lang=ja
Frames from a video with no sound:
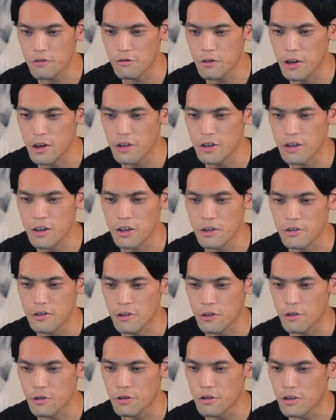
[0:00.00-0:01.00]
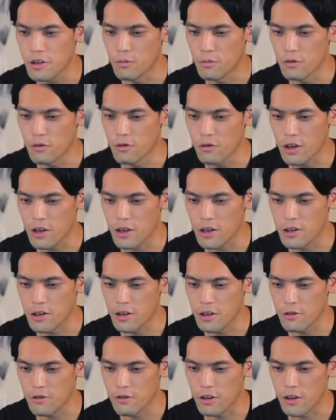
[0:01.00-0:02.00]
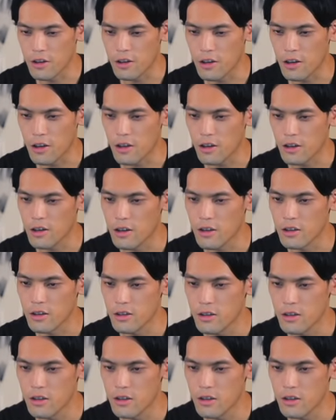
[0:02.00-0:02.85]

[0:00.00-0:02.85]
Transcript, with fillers: 売られてたんですけどもうなんかセールになってて、はい、